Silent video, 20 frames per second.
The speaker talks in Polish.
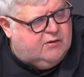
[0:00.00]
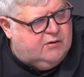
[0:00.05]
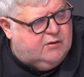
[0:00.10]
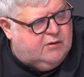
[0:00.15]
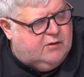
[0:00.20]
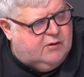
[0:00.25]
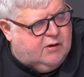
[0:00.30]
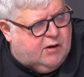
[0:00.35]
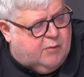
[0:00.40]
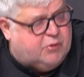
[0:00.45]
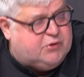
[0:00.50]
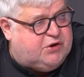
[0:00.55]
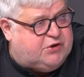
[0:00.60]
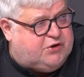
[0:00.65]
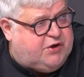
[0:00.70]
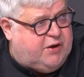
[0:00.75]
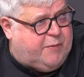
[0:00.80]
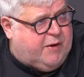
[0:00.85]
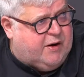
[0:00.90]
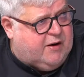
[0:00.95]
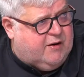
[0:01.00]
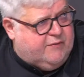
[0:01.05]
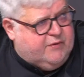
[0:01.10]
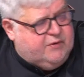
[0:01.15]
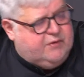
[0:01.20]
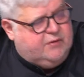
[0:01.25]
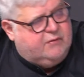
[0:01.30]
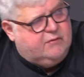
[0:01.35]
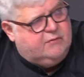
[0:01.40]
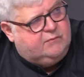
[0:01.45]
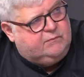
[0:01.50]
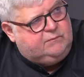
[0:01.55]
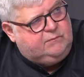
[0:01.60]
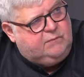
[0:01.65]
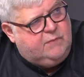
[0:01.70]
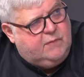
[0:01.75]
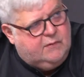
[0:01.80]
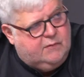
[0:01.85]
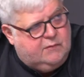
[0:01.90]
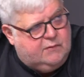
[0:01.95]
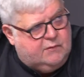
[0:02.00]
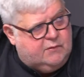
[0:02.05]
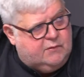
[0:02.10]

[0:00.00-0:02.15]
Moglibyśmy, trzeba nawet. moglibyśmy o naszych